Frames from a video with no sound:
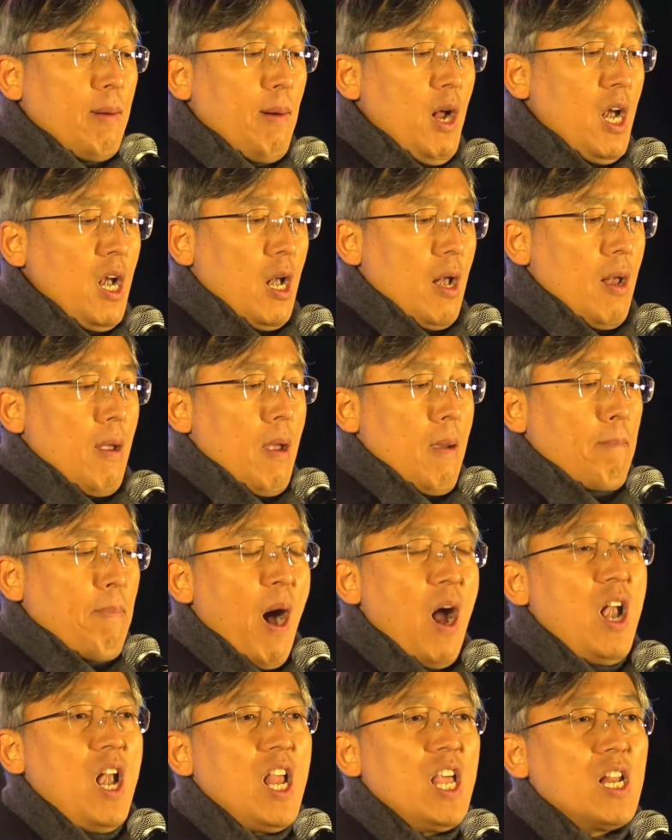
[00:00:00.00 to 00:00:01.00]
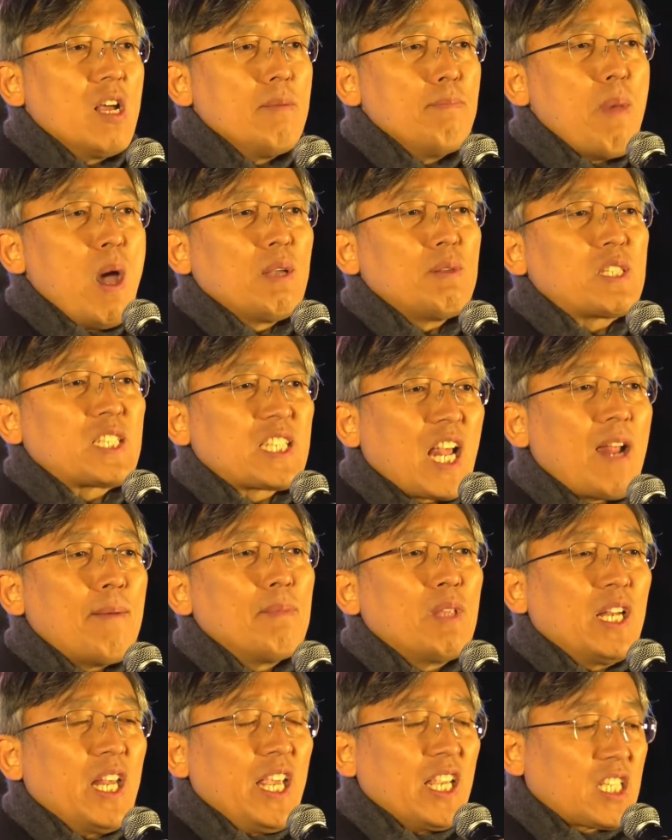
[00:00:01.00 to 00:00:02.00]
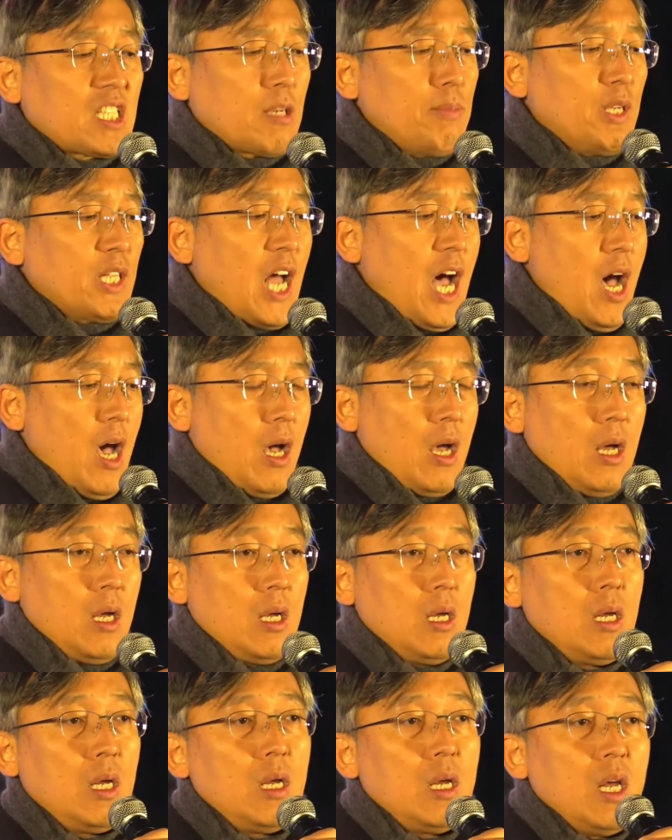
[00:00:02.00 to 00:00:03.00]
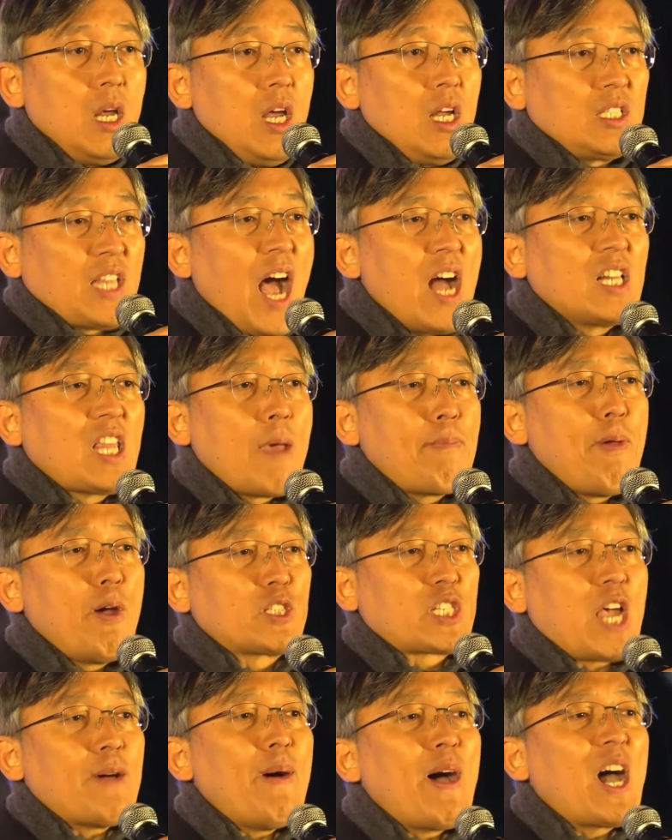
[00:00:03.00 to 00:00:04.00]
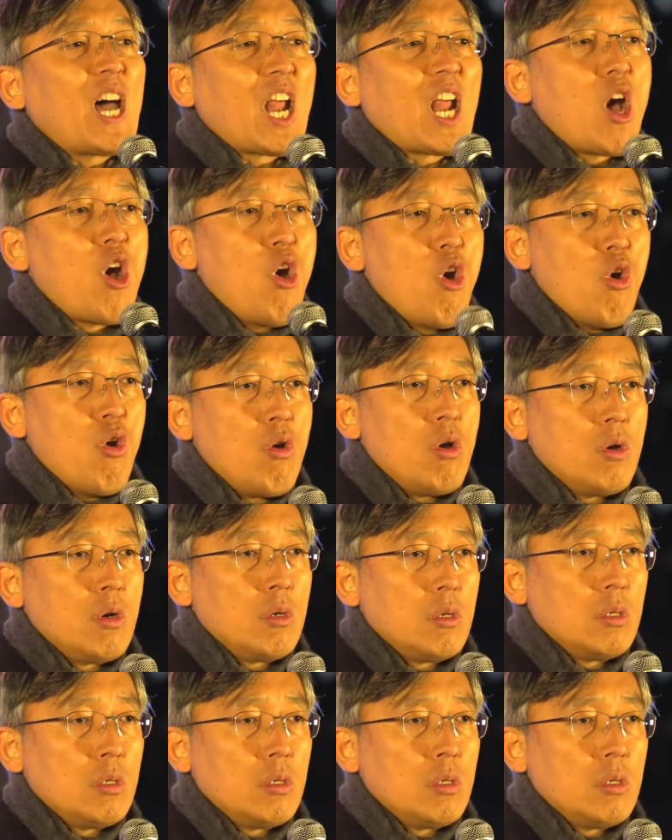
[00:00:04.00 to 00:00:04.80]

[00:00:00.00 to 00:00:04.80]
입을 벌리는 몇 사람들이 있습니다. 당대표 잡아가라고